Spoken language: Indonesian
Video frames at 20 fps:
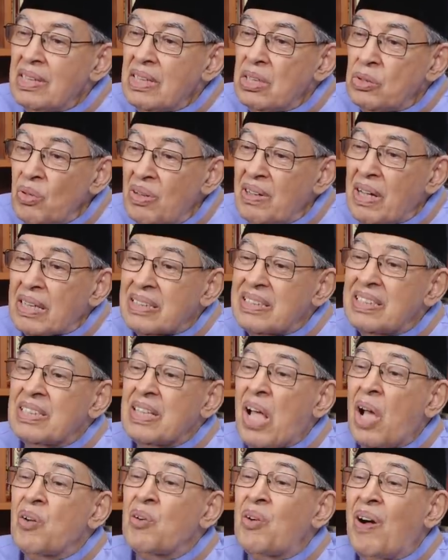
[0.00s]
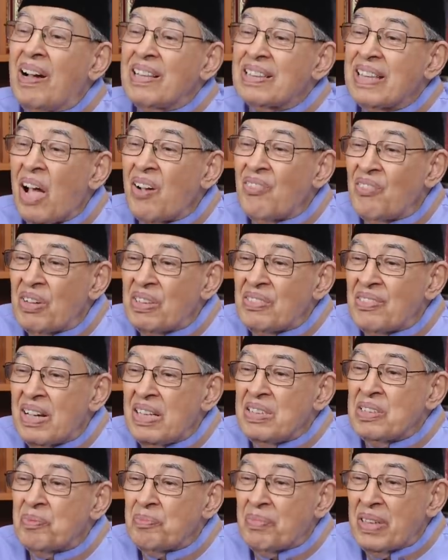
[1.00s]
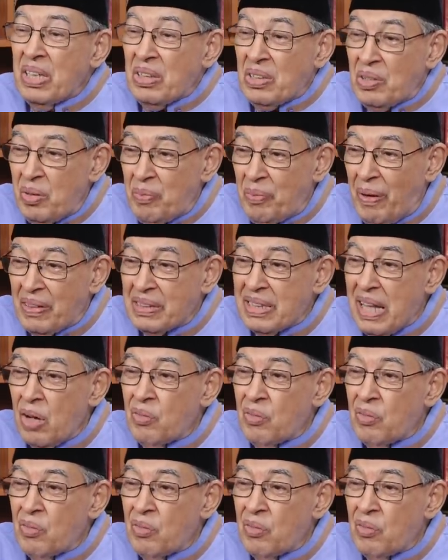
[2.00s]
Itulah arti takwa. Takwa itu kan begitu, Pak.